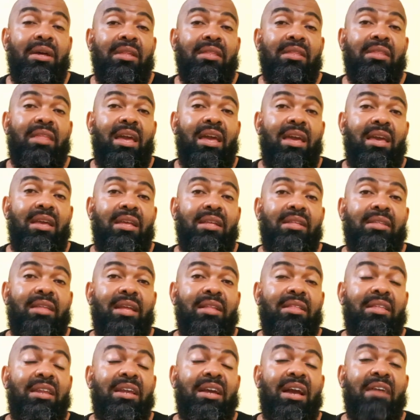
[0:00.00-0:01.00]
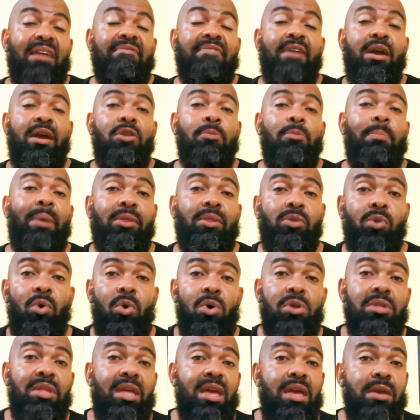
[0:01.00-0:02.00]
tem, tem trinca-ferro indo pra
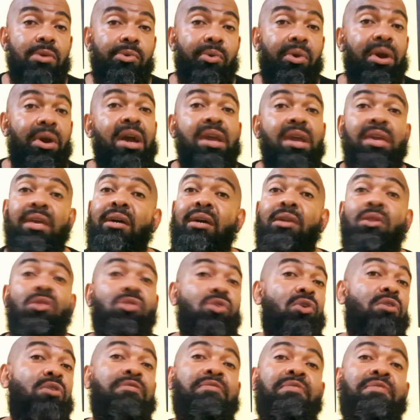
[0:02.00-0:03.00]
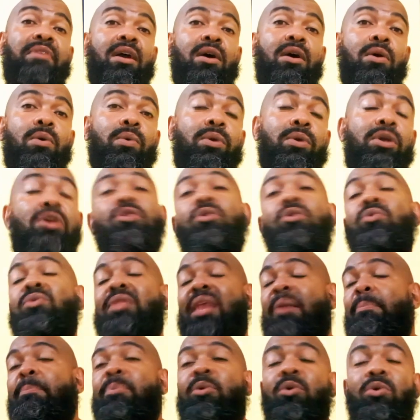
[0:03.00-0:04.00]
torneio, ganhando troféu e não
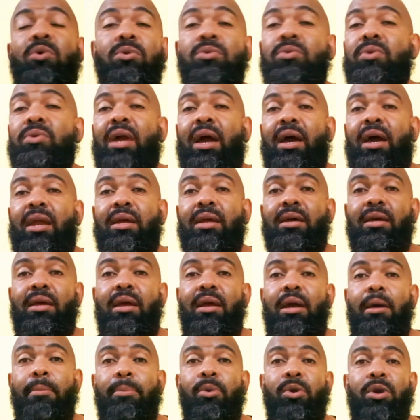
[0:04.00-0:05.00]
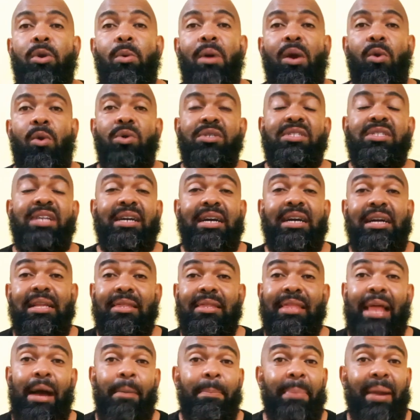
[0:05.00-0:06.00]
tá pronto, cara. Porque uma coisa é
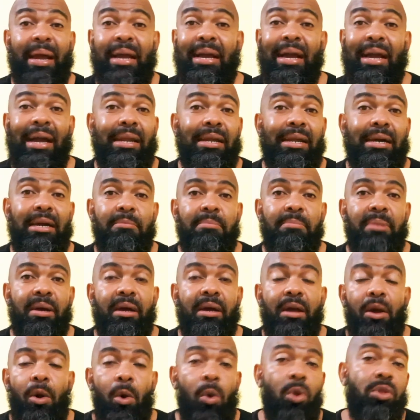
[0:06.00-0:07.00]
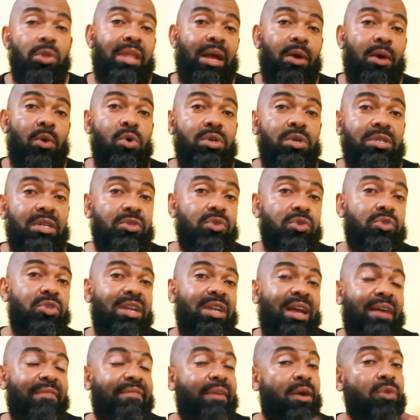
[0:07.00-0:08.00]
cantar pra caramba, outra coisa é seu
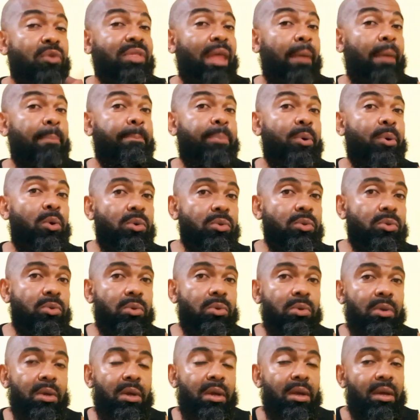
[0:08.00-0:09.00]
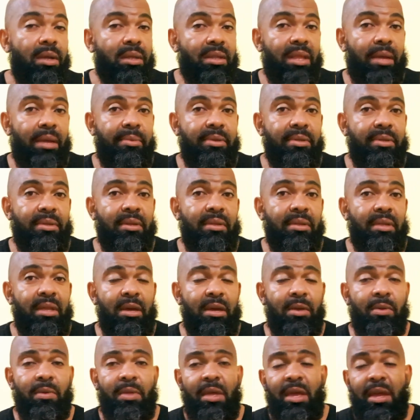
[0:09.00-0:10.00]
trinca-ferro tá pronto. Tá me
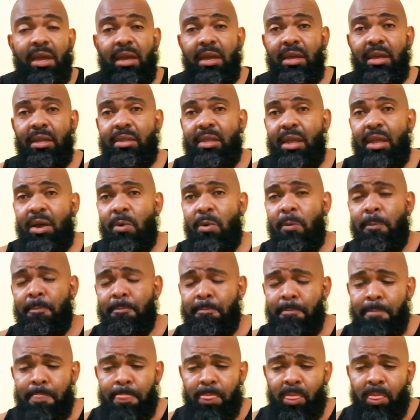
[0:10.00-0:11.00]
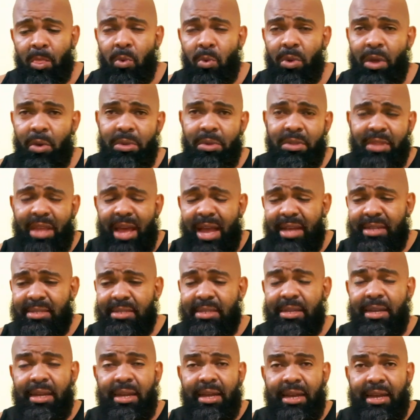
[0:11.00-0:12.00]
entendendo? Então, o que
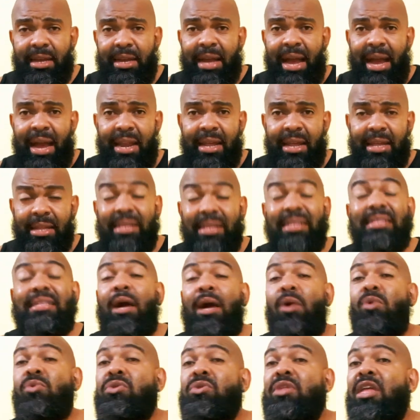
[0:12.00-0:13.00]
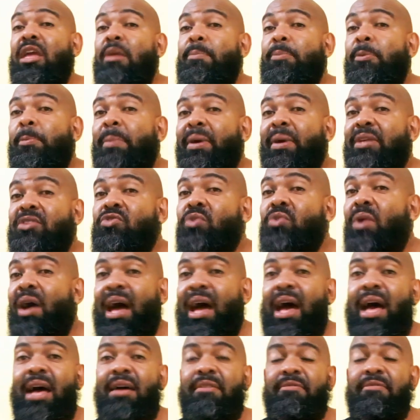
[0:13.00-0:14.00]
acontece? Cara, dá um tempo para
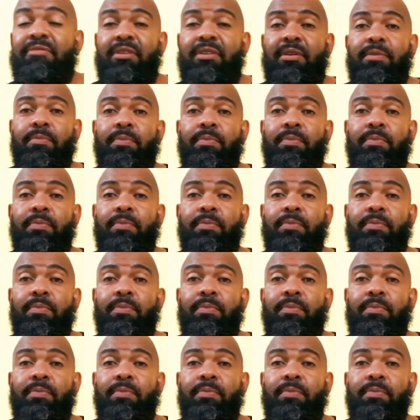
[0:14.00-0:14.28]
sua ave.